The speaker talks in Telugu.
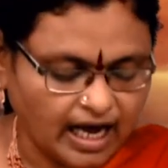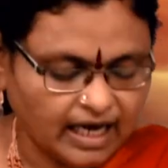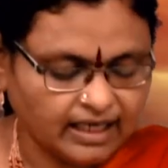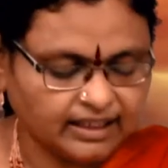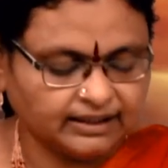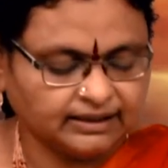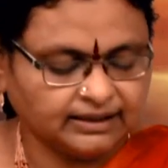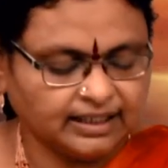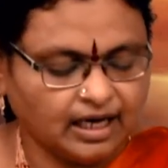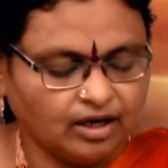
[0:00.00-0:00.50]

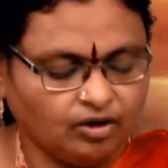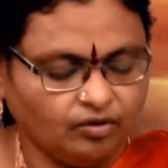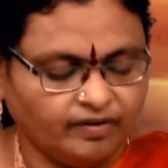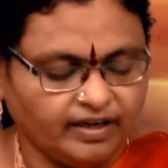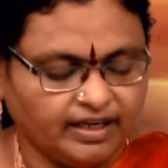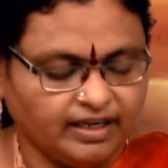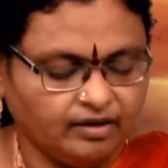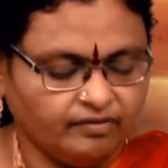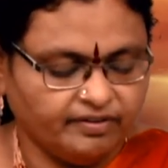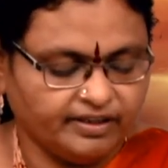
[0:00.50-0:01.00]
ఆనందాలు
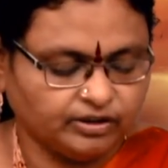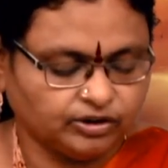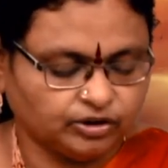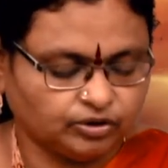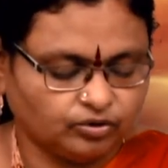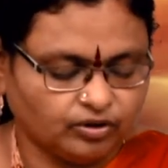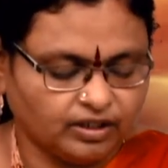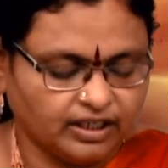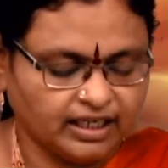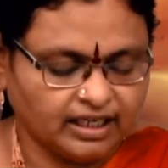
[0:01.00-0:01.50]

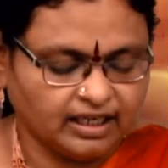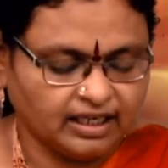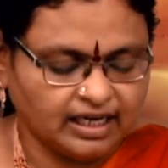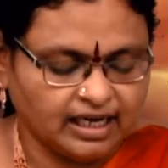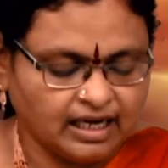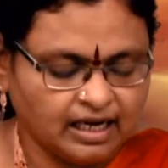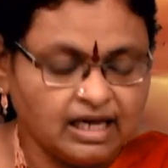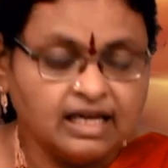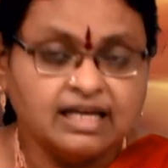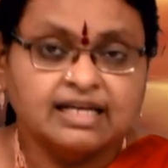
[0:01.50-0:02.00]

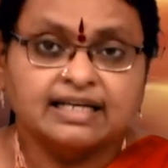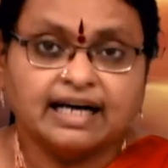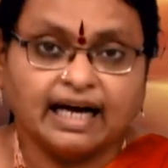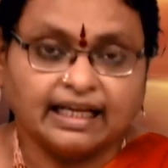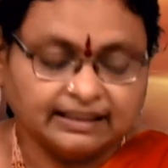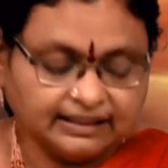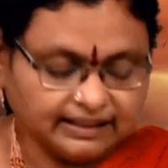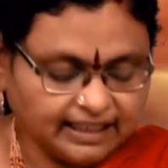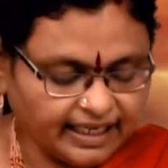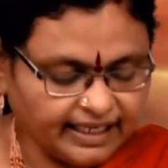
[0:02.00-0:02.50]
వెల్లివిరుస్తుండగా
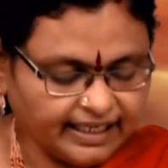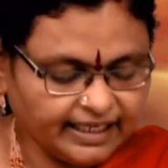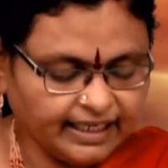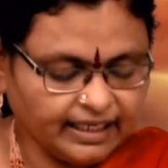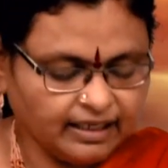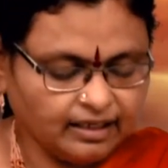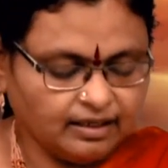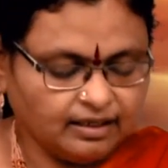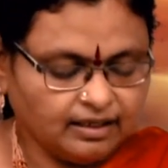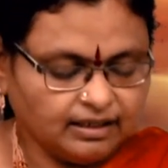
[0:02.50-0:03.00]
అందరికీ